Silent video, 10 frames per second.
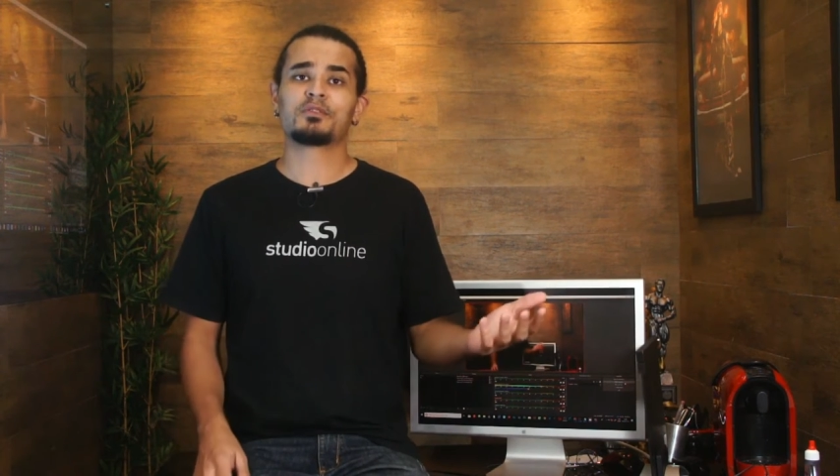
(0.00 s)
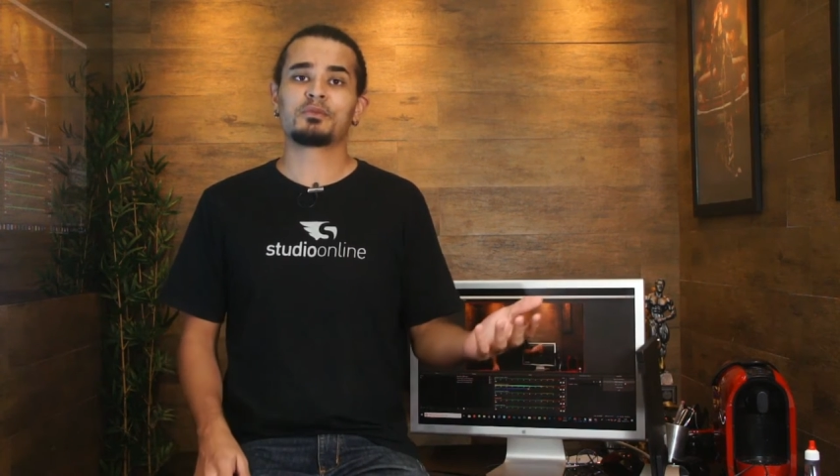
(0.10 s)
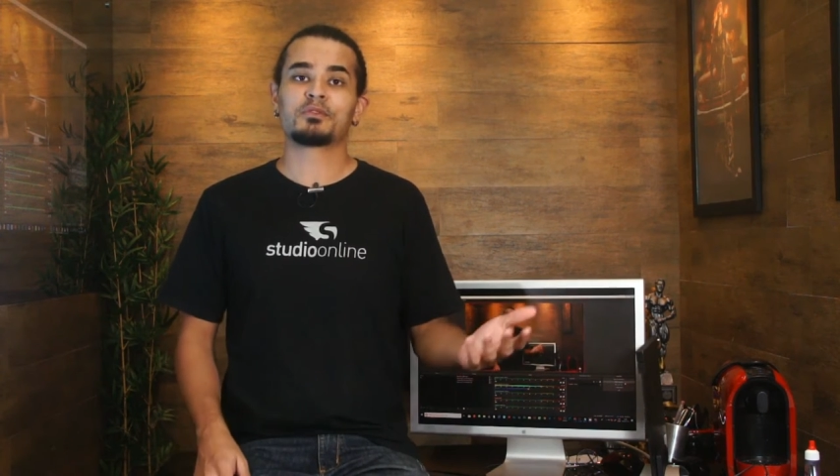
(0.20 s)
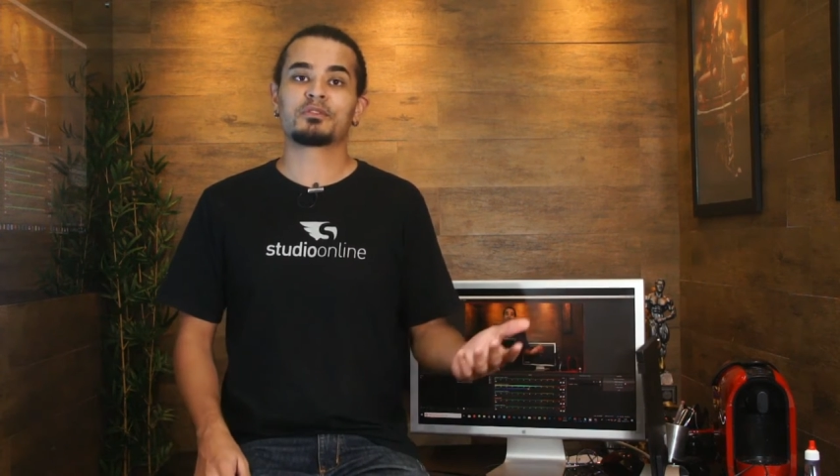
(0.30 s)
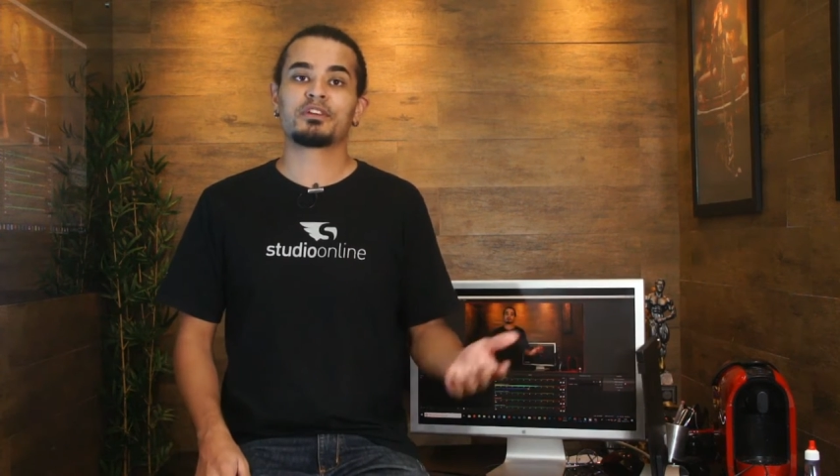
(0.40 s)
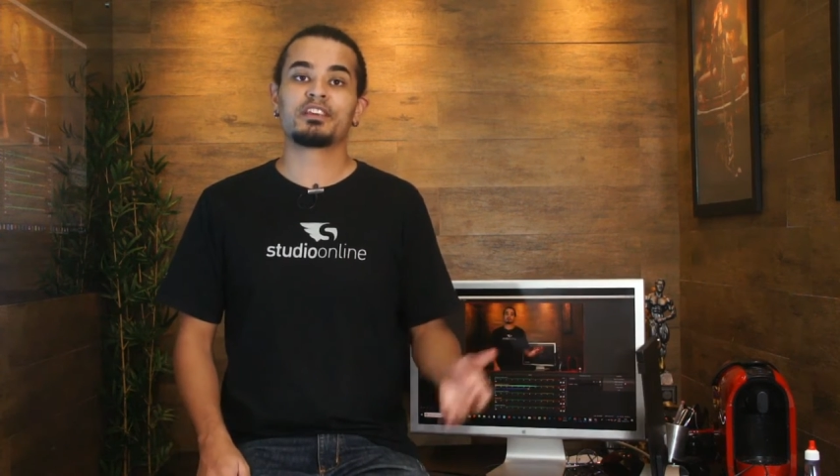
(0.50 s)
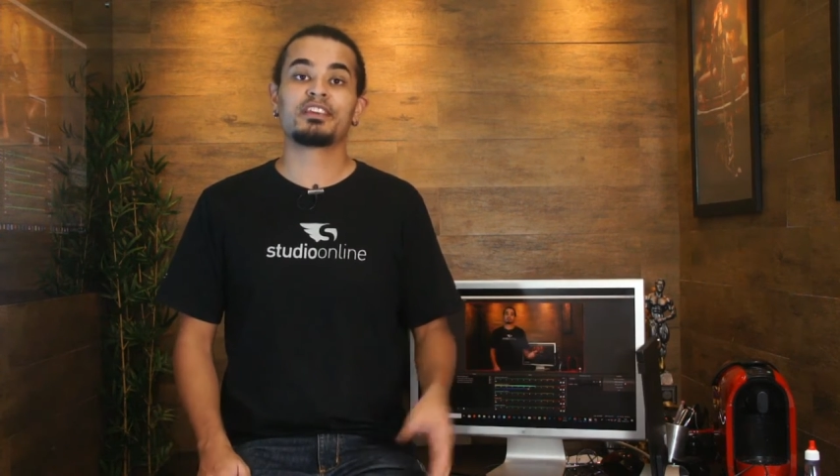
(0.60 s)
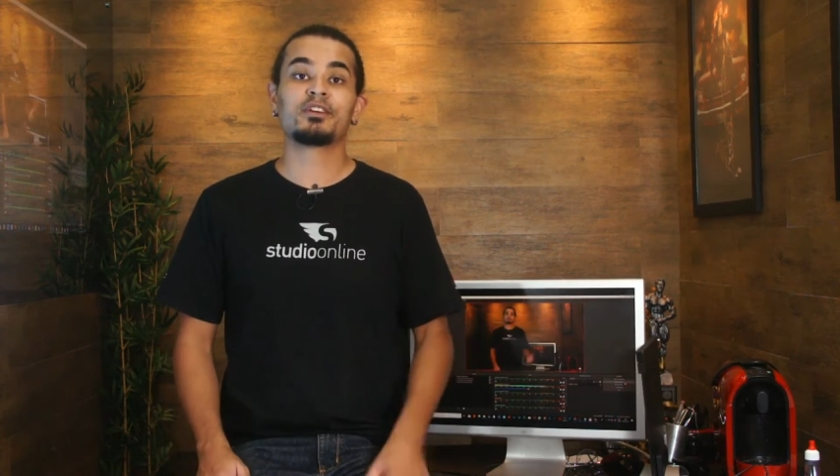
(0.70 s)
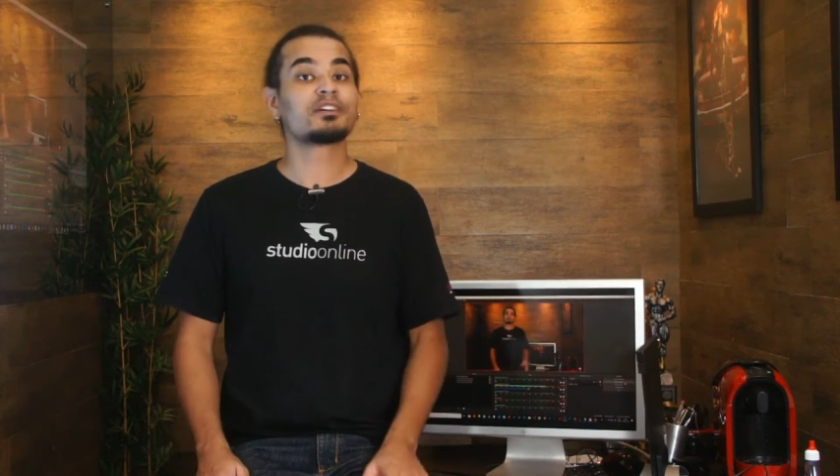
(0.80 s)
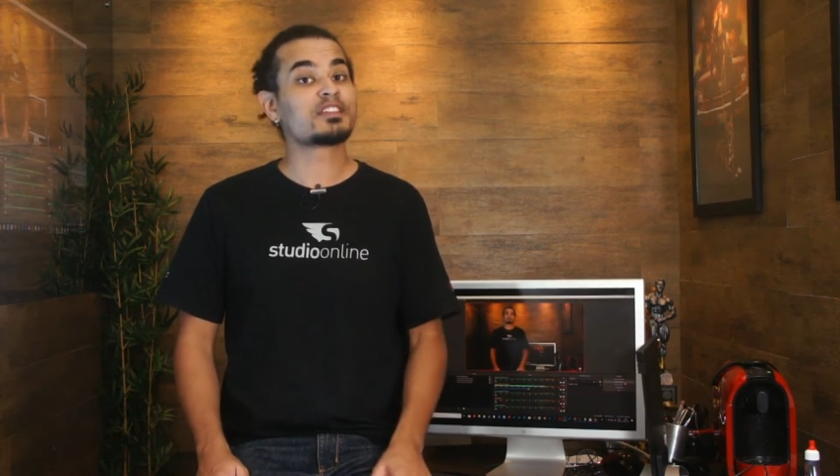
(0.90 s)
mundo
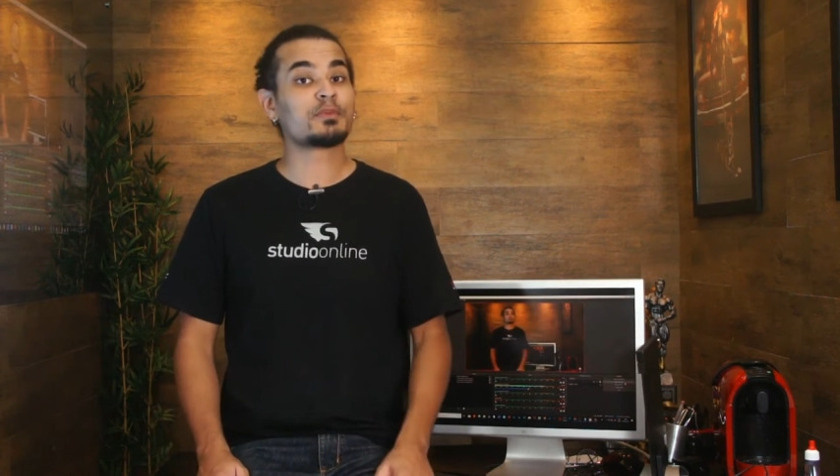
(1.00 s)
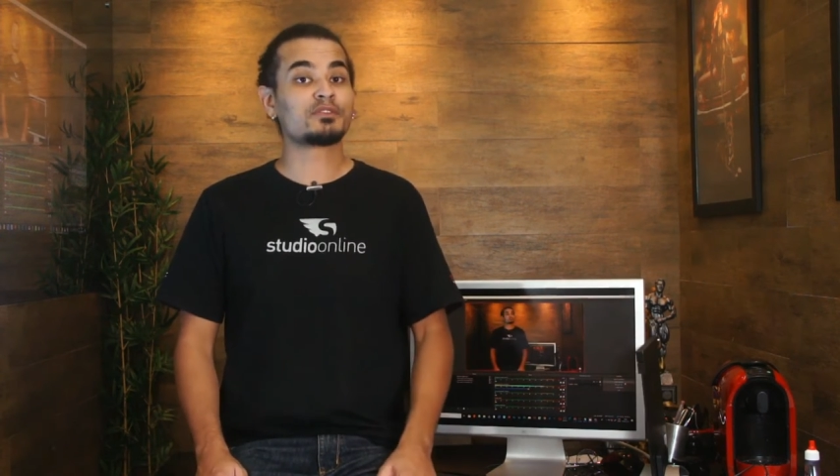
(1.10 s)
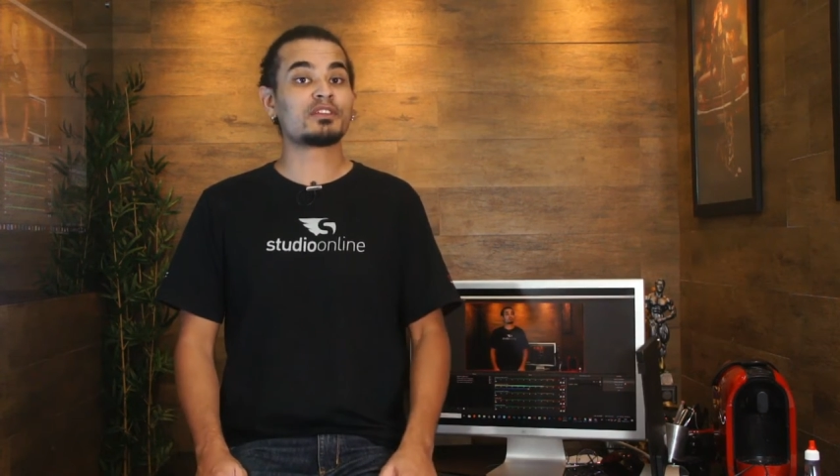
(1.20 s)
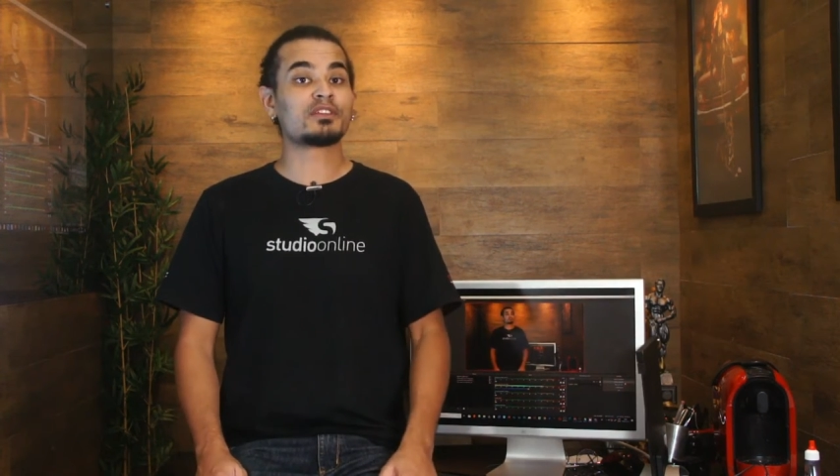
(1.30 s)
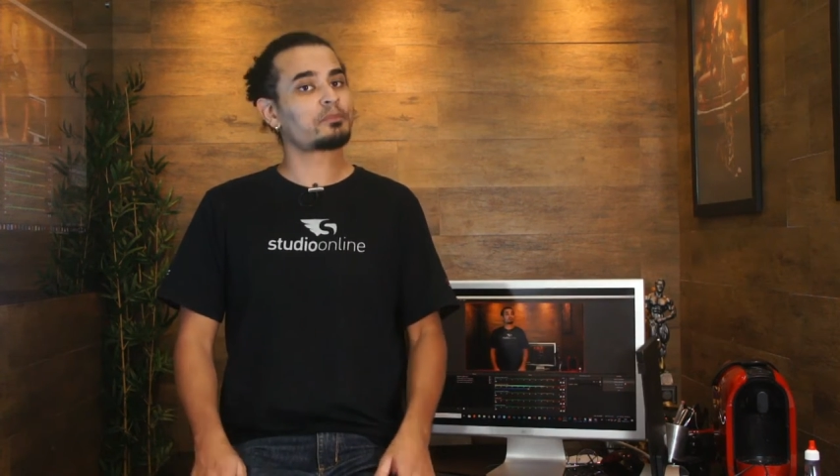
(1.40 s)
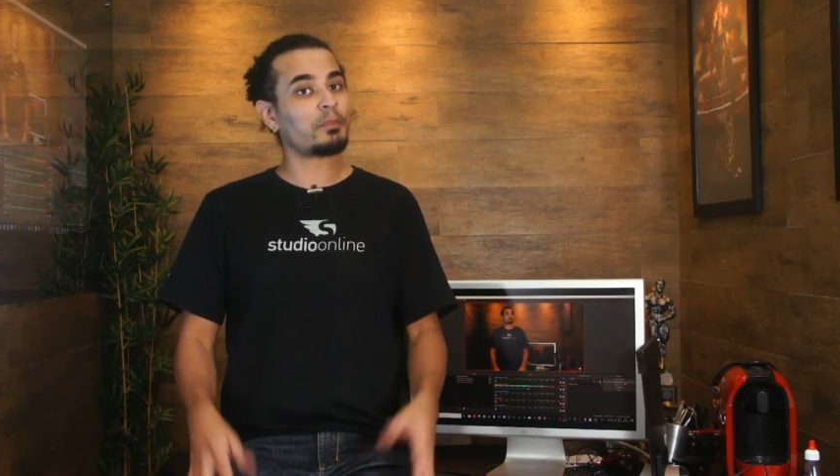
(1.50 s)
e hoje as pessoas